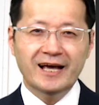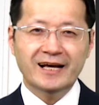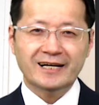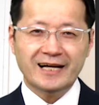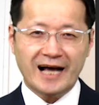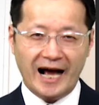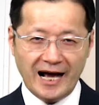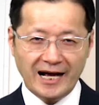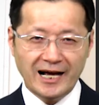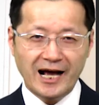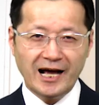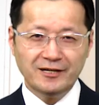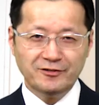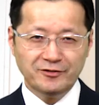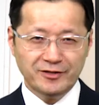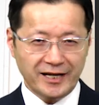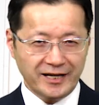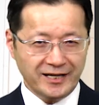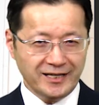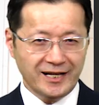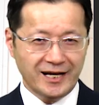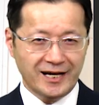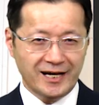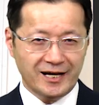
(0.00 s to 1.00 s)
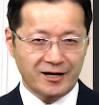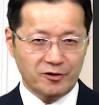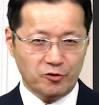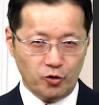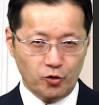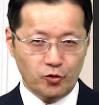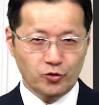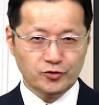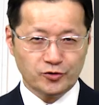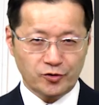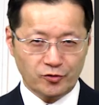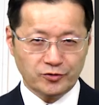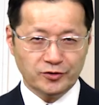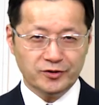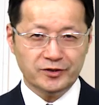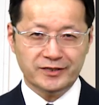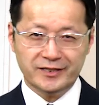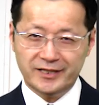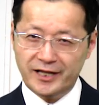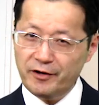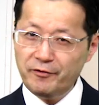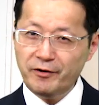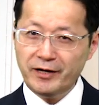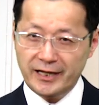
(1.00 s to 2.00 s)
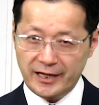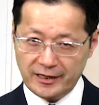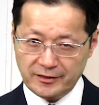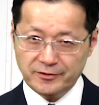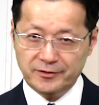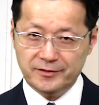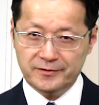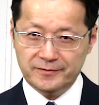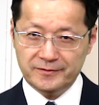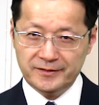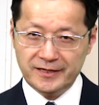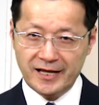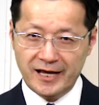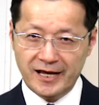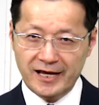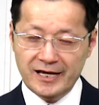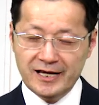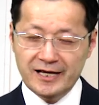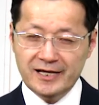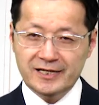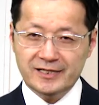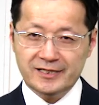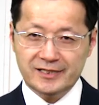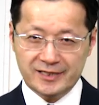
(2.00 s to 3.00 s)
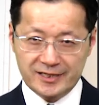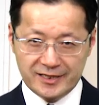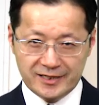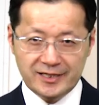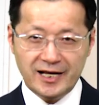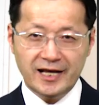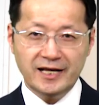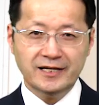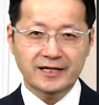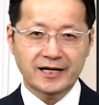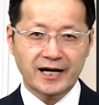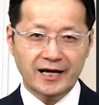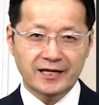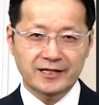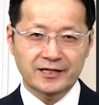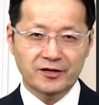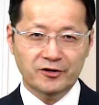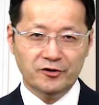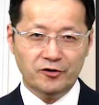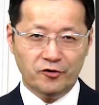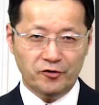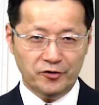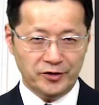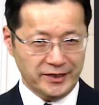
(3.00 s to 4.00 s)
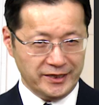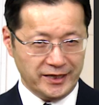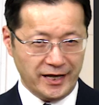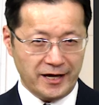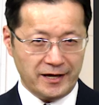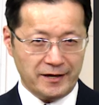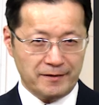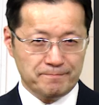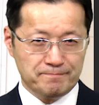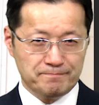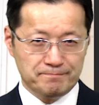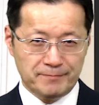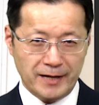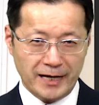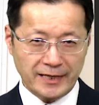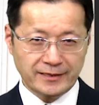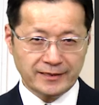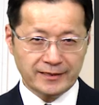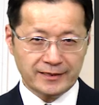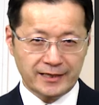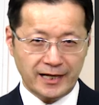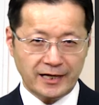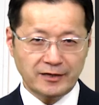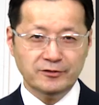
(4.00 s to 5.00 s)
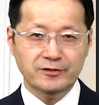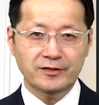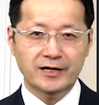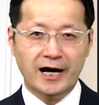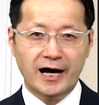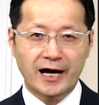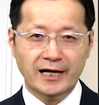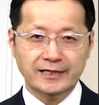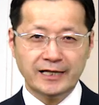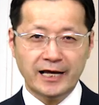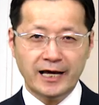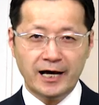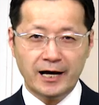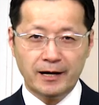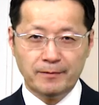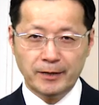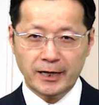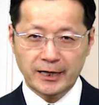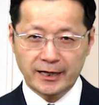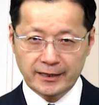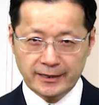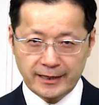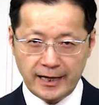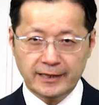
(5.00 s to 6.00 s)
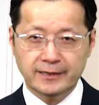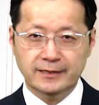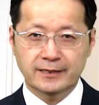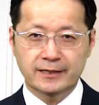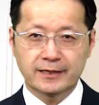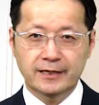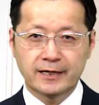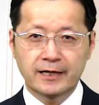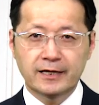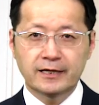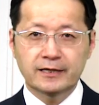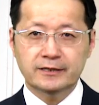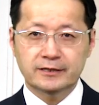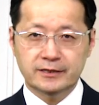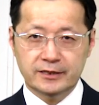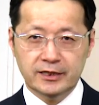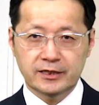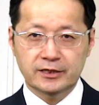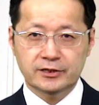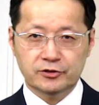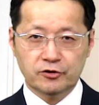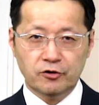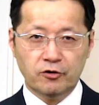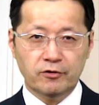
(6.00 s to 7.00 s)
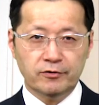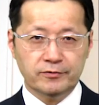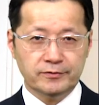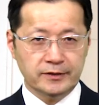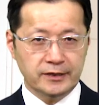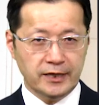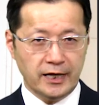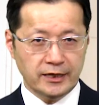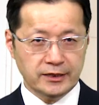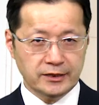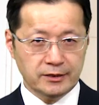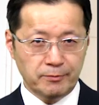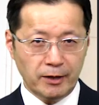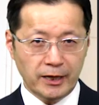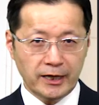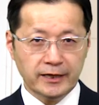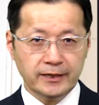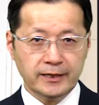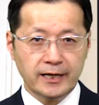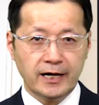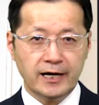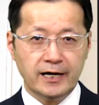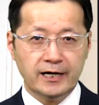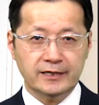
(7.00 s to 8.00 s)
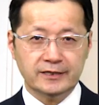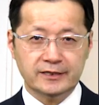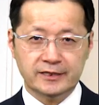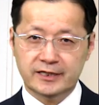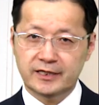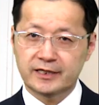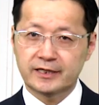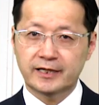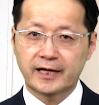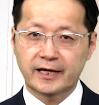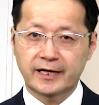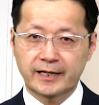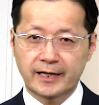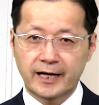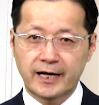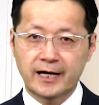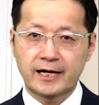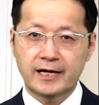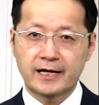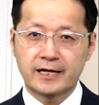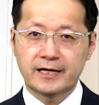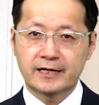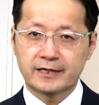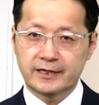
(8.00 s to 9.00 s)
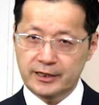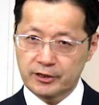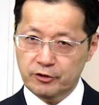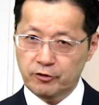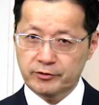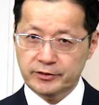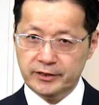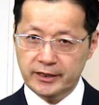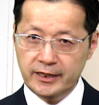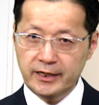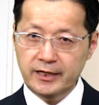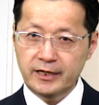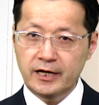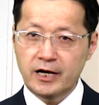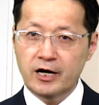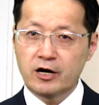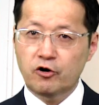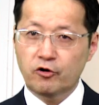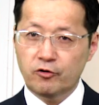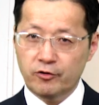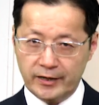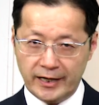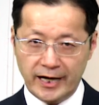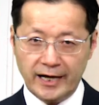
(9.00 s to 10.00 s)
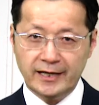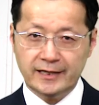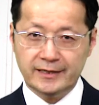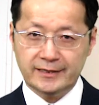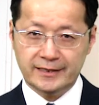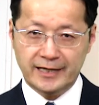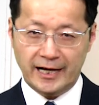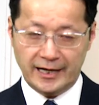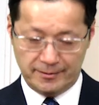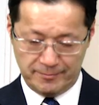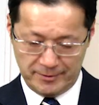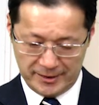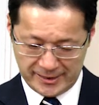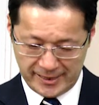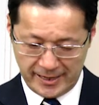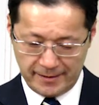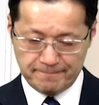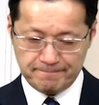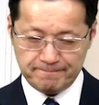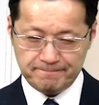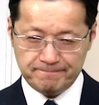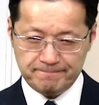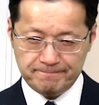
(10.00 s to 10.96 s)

科学的な法則ではなく自然界において全く当てはまらない事実をねじ曲げた恣意的な理論に他なりません